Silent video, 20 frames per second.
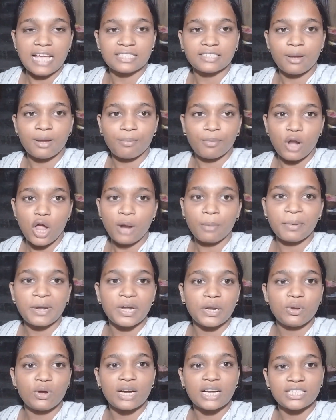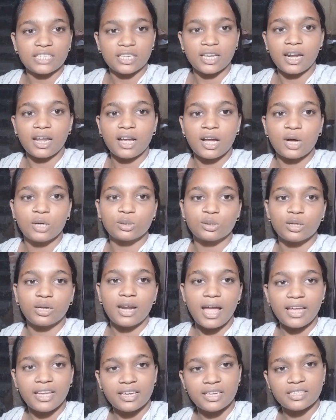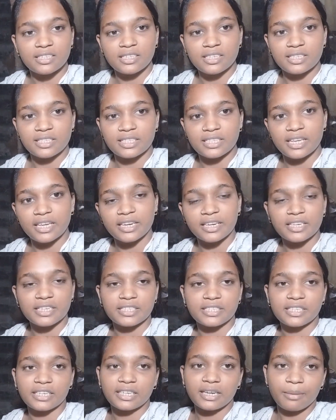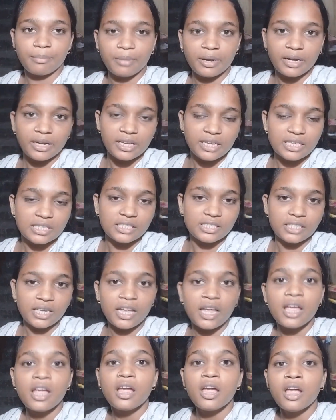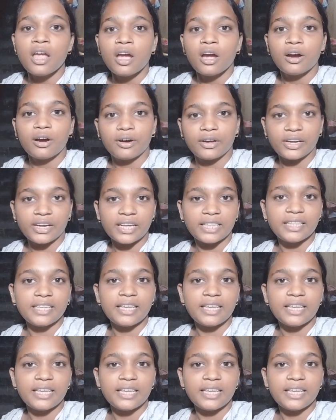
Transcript: आज का ब्लॉग वीडियो अच्छा लगा हो तो लाइक कीजिए शेयर कीजिए कमेंट कीजिए और